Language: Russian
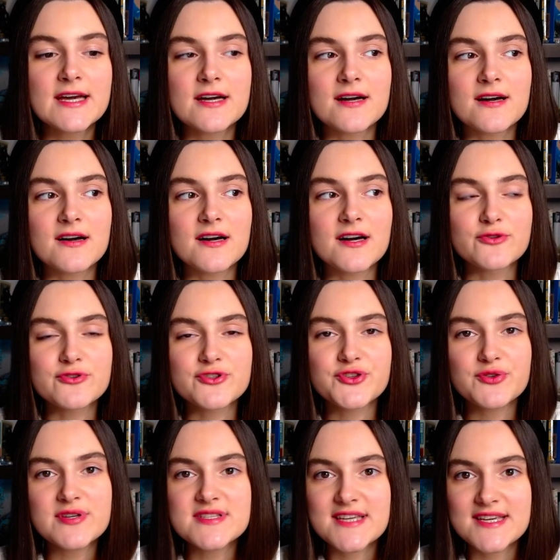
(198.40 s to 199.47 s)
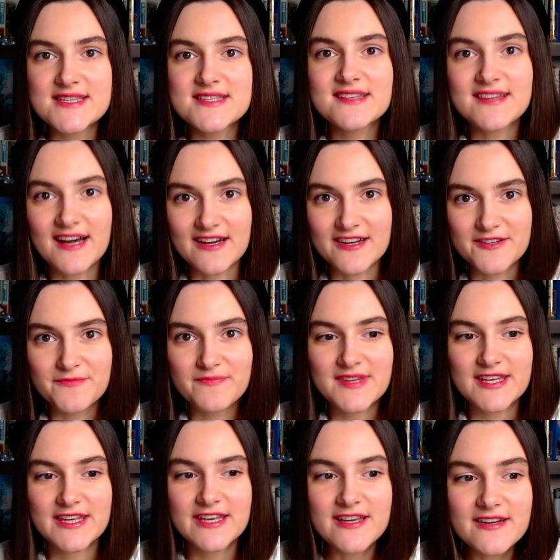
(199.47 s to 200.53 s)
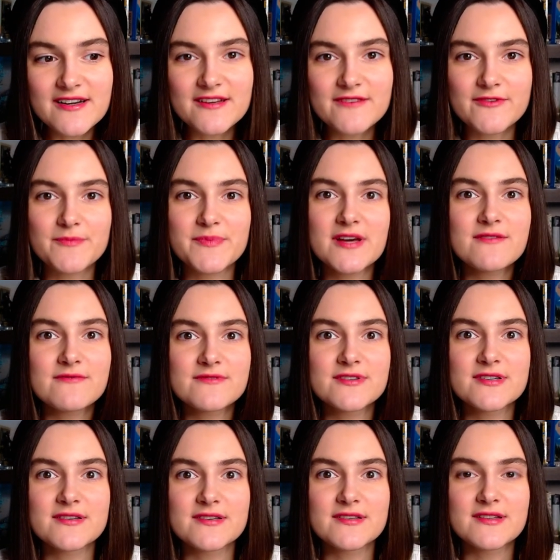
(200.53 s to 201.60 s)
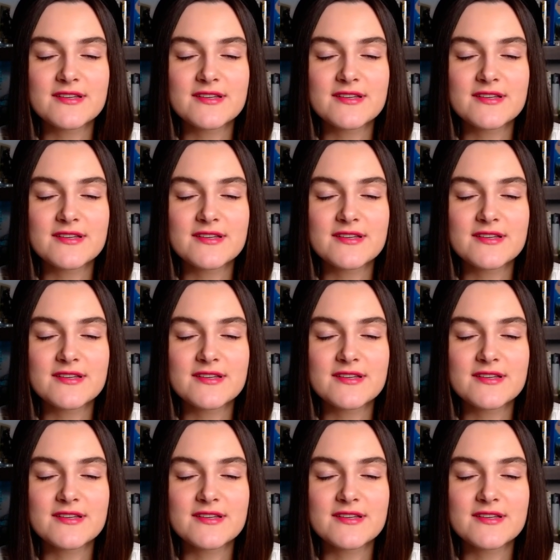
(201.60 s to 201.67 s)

А, но что здесь не так? Игорь, во-первых,